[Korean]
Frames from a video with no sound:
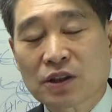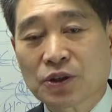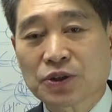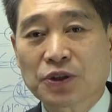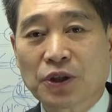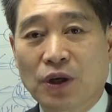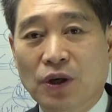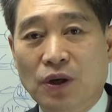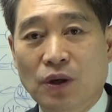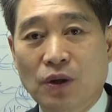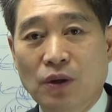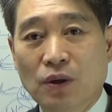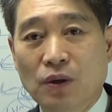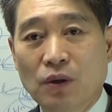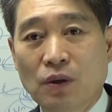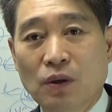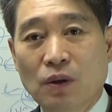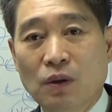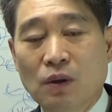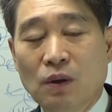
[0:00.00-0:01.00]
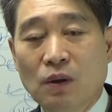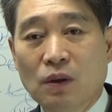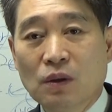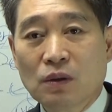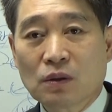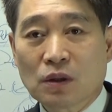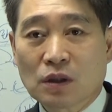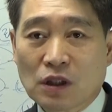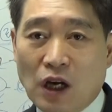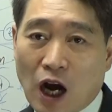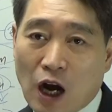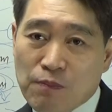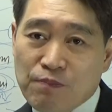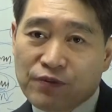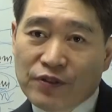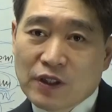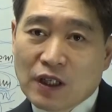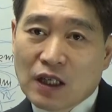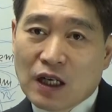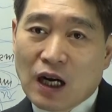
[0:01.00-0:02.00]
그러죠? 그러니까
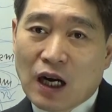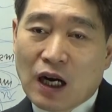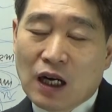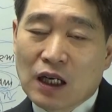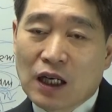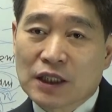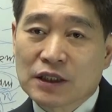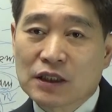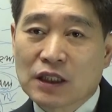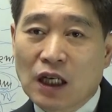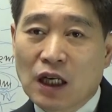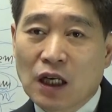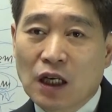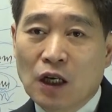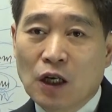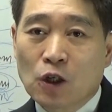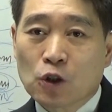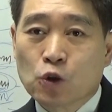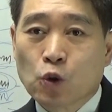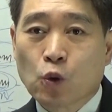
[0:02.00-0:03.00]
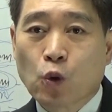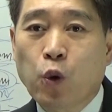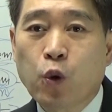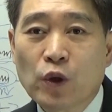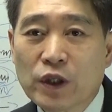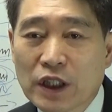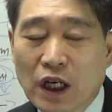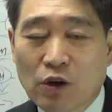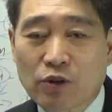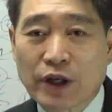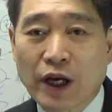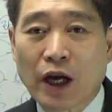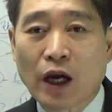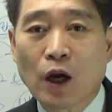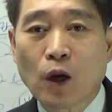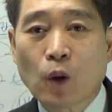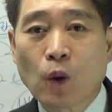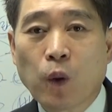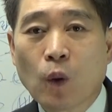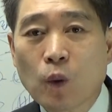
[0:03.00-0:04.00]
아프리카 가니까 또 콩이라고 그래.
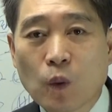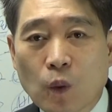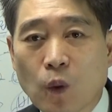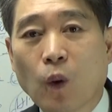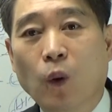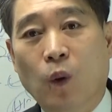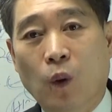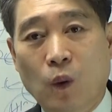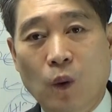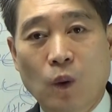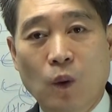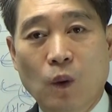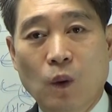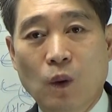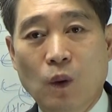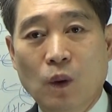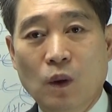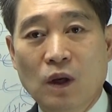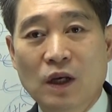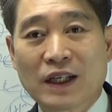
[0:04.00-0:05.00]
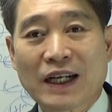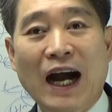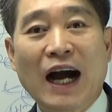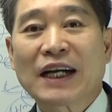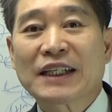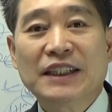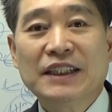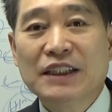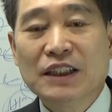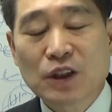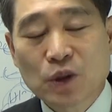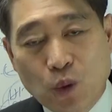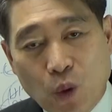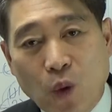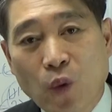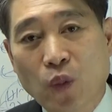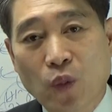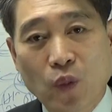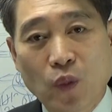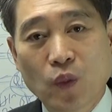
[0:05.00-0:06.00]
콩고. 강이 있는
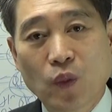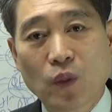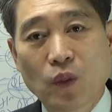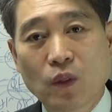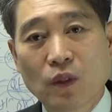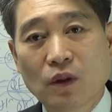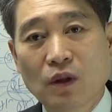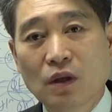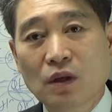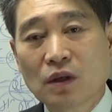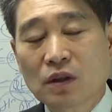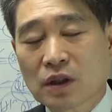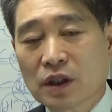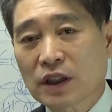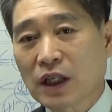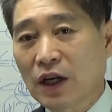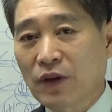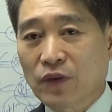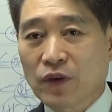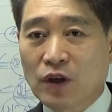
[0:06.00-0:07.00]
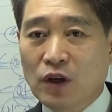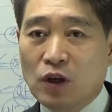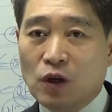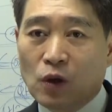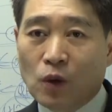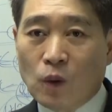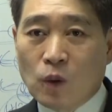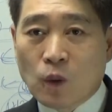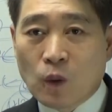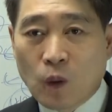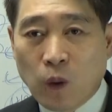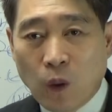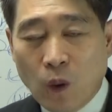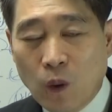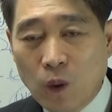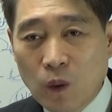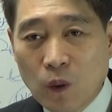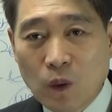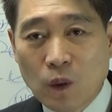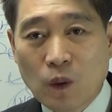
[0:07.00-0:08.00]
곳. 그러니까
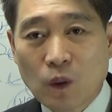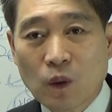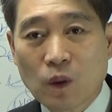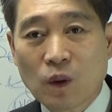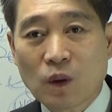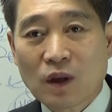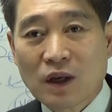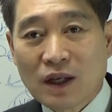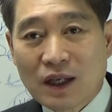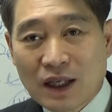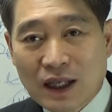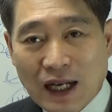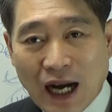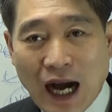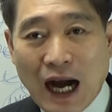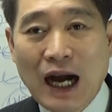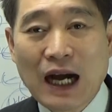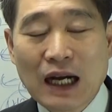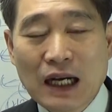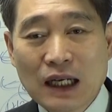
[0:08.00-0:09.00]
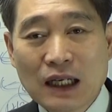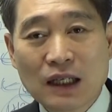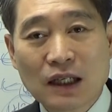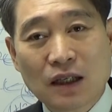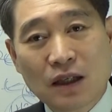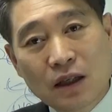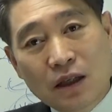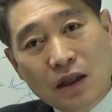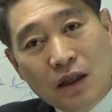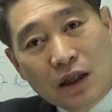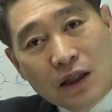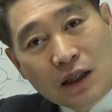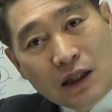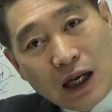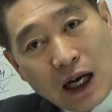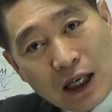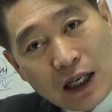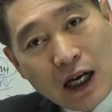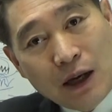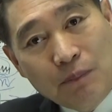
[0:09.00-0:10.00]
콩, 강,
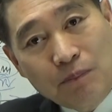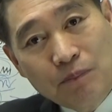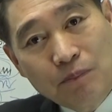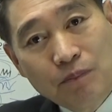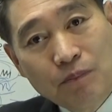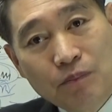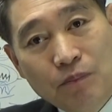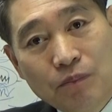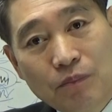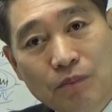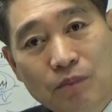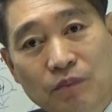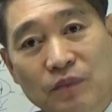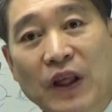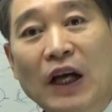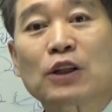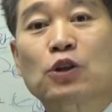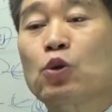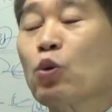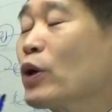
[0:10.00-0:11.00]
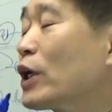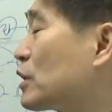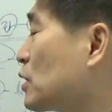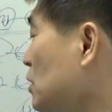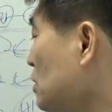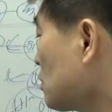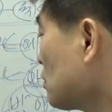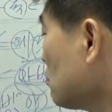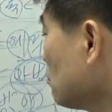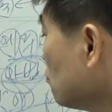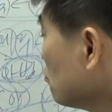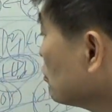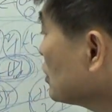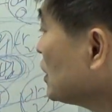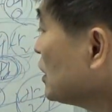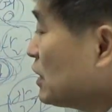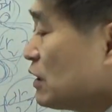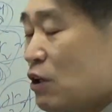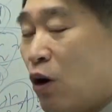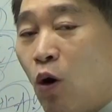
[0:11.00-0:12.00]
가람 다 똑같은
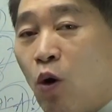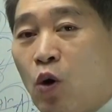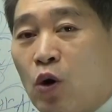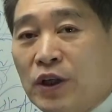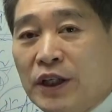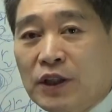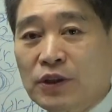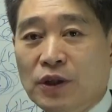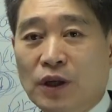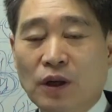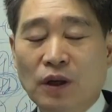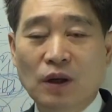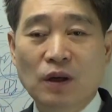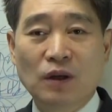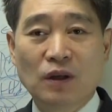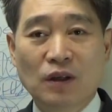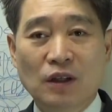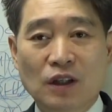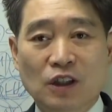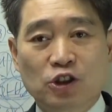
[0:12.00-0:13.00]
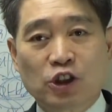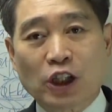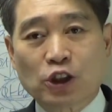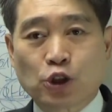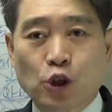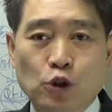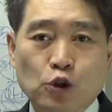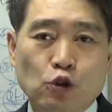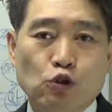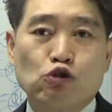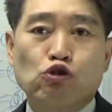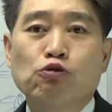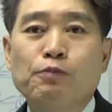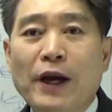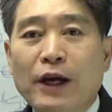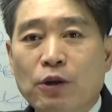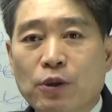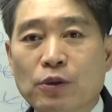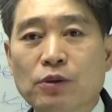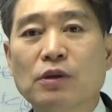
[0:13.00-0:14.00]
우리 어원에서 자청령
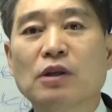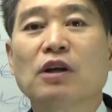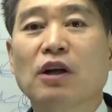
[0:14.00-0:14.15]
우베크로